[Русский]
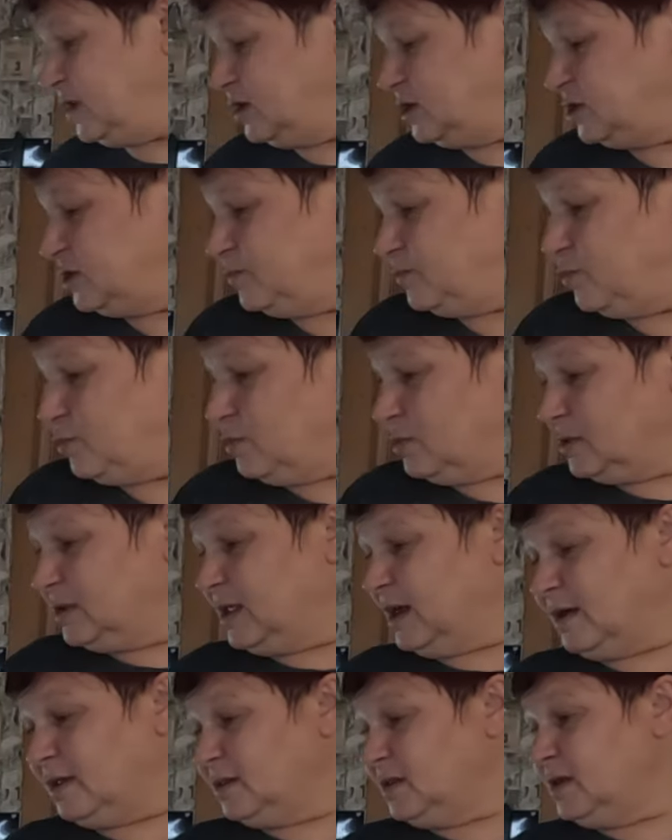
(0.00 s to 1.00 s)
нынче Бог
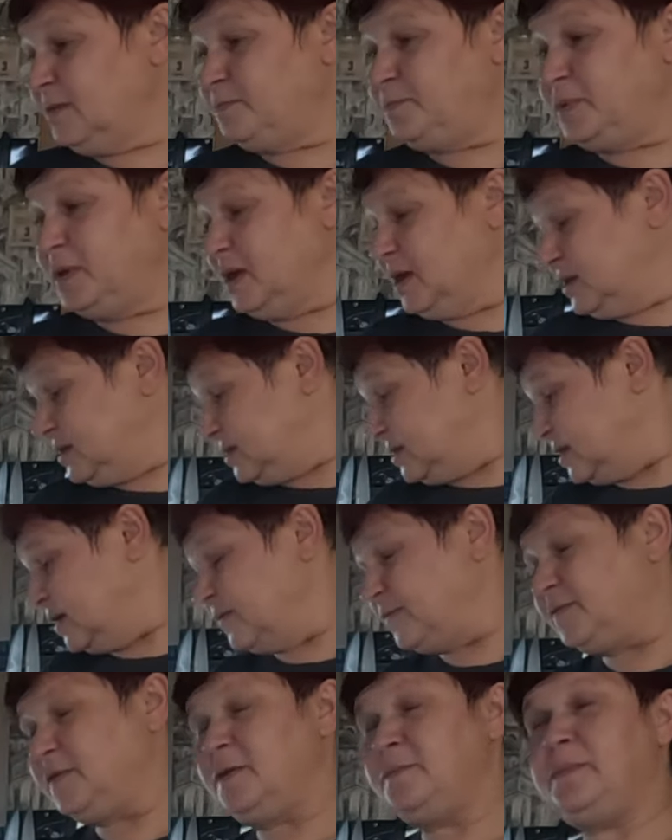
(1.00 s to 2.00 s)
дал, и
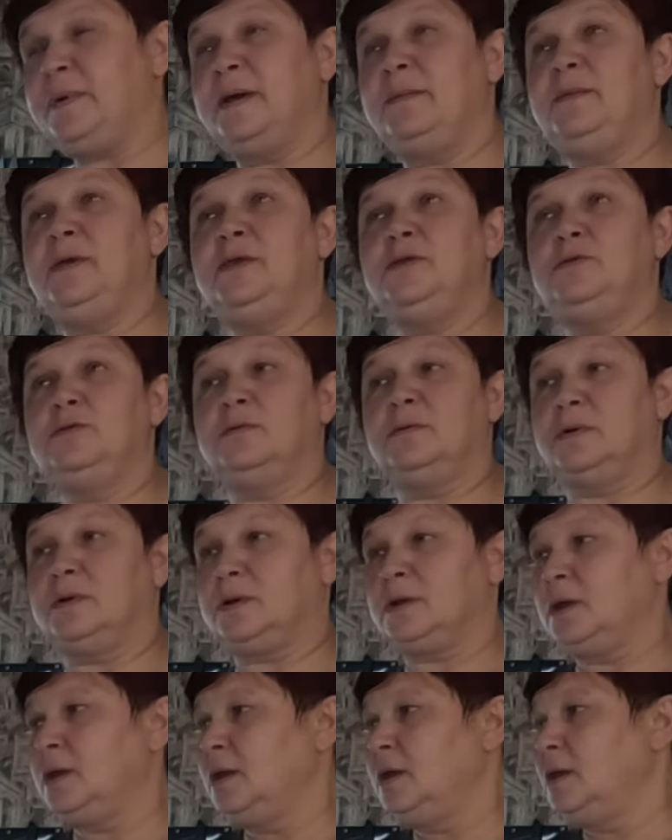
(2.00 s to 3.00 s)
перцев, и
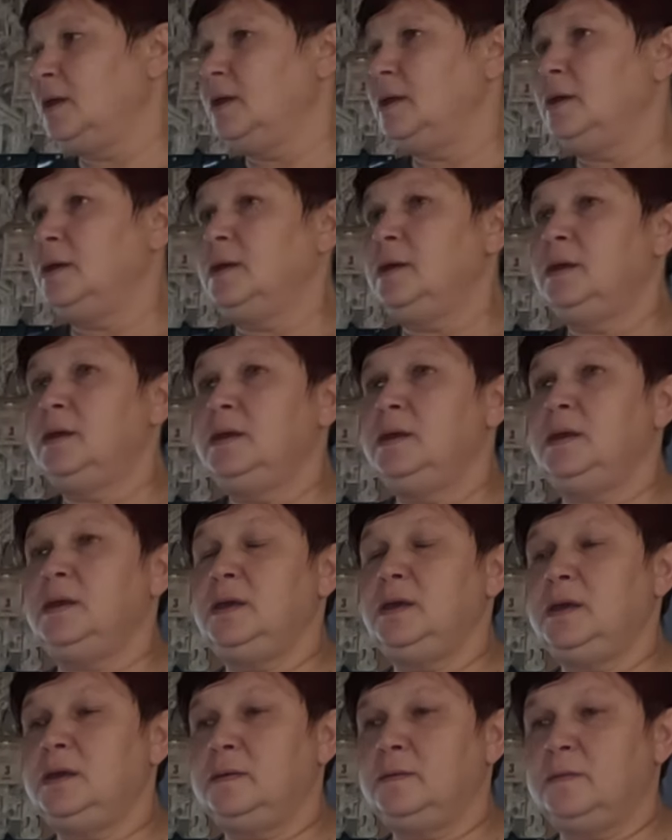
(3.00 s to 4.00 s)
помидор,
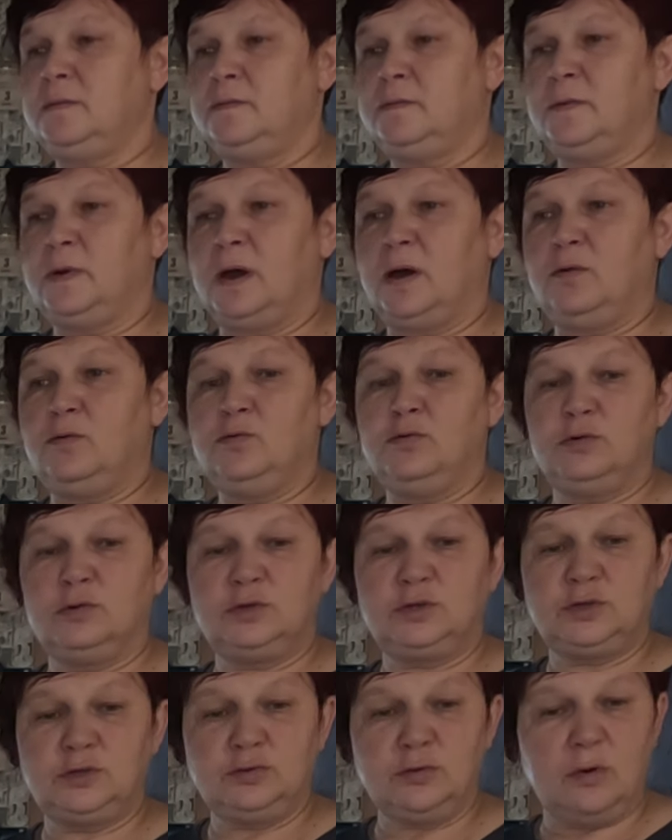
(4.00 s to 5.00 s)
и
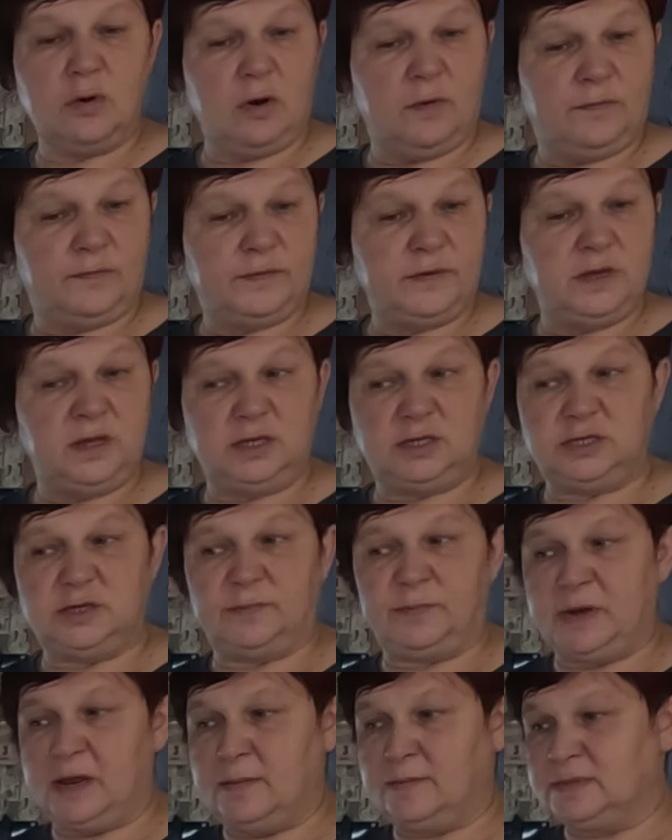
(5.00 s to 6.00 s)
огурцов нынче
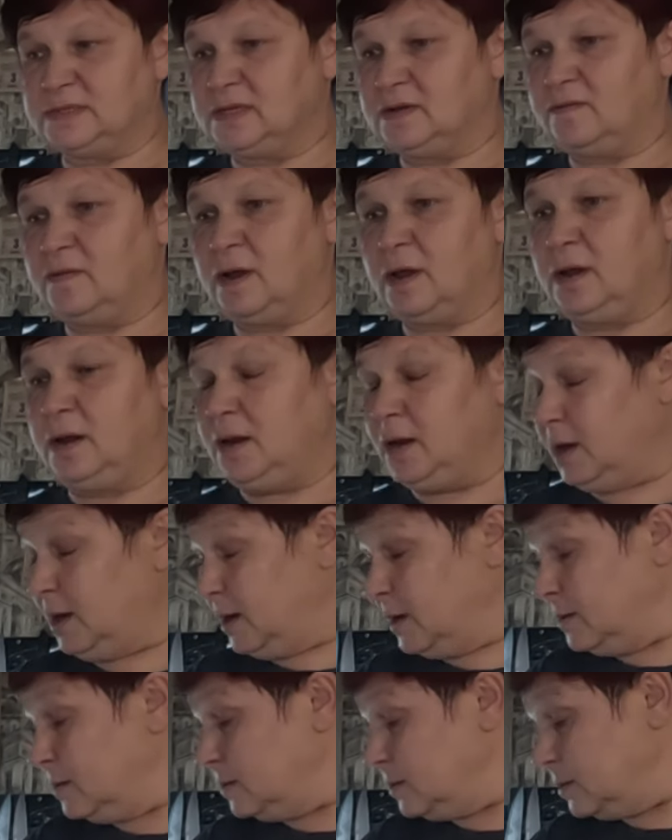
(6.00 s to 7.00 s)
прямо
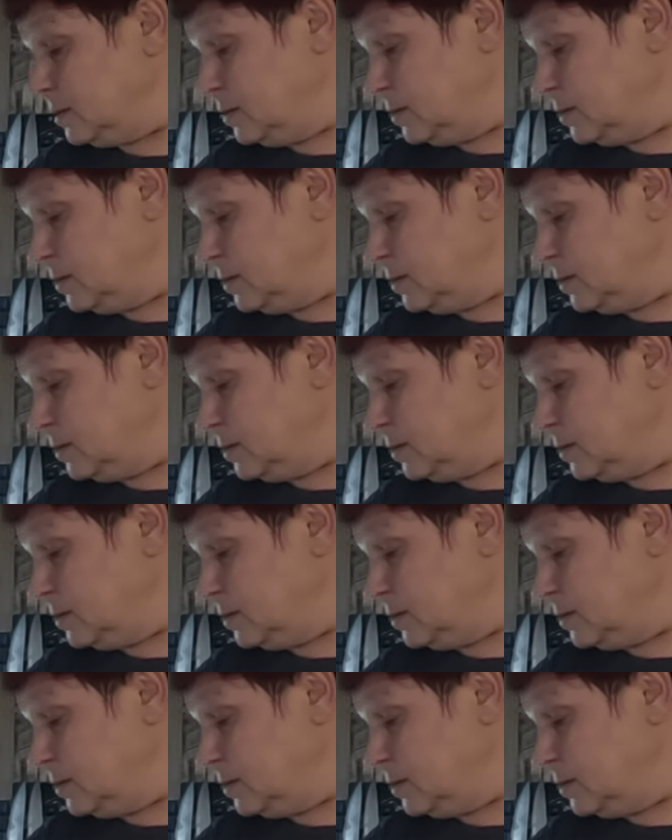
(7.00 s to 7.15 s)
завалили.